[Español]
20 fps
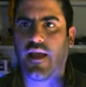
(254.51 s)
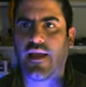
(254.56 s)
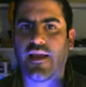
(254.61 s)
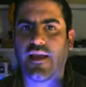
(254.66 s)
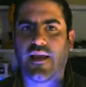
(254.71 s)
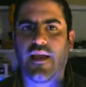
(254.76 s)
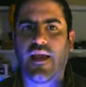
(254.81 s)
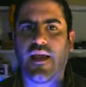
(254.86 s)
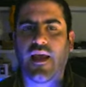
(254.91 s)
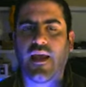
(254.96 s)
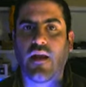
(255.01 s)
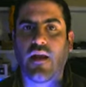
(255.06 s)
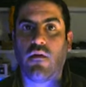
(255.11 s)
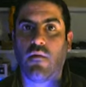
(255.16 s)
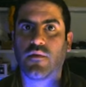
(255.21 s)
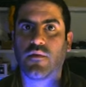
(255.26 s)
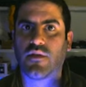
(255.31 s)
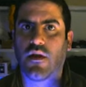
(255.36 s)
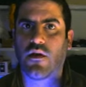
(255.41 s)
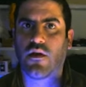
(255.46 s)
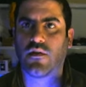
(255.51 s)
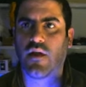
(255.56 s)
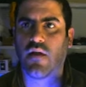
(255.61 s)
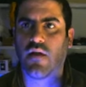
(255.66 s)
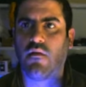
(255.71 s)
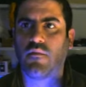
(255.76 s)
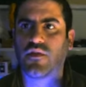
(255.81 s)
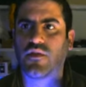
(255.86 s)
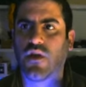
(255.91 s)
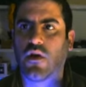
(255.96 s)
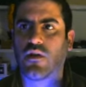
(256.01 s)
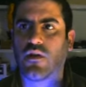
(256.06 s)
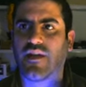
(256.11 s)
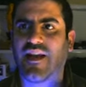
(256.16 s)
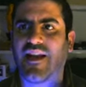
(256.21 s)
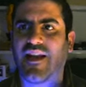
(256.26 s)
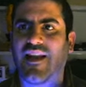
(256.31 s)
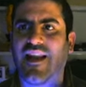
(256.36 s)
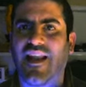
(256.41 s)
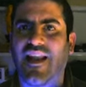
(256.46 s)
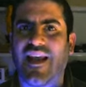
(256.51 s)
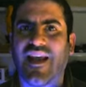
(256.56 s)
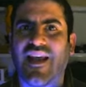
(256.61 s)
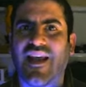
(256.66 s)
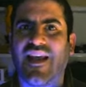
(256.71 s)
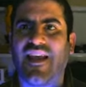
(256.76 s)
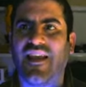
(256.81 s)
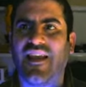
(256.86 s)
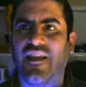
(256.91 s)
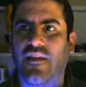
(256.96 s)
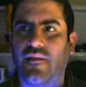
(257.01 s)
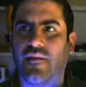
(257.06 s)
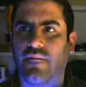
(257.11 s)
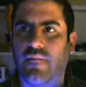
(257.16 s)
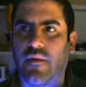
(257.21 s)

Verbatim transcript: ¿En qué eje lo vamos a rotar? Lo vamos a rotar en el eje Y.